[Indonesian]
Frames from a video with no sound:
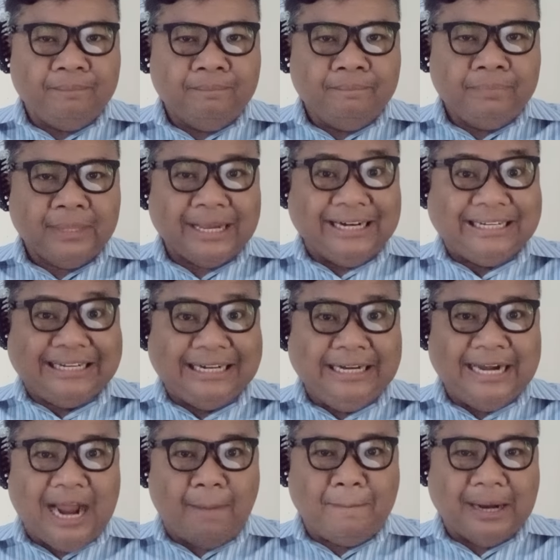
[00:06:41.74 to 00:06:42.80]

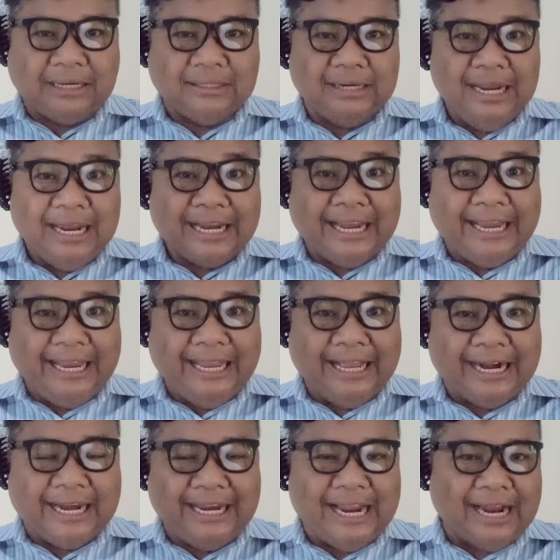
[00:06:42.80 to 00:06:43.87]
Kedendaman,
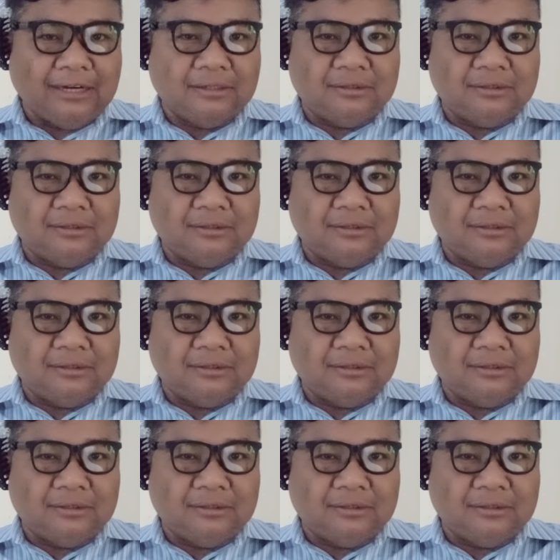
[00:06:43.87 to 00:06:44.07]
keirian,